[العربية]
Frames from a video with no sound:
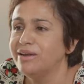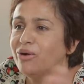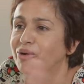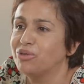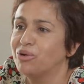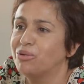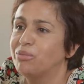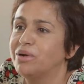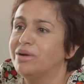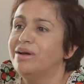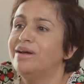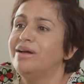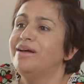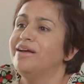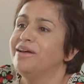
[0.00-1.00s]
يحطهم
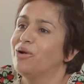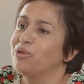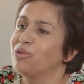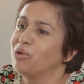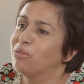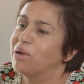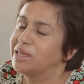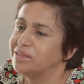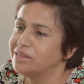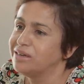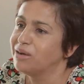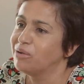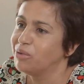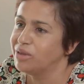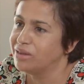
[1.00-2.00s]
يحطهم
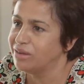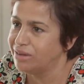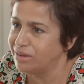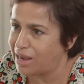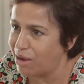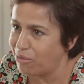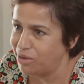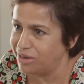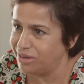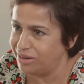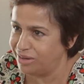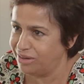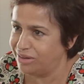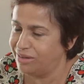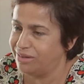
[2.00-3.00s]
غاديكا ويحاول
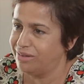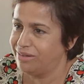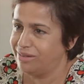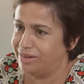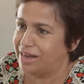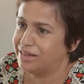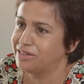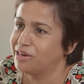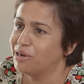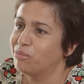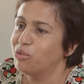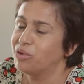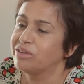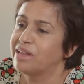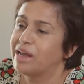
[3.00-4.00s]
يعزلهم
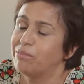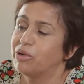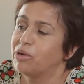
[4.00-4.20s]
ويرتاح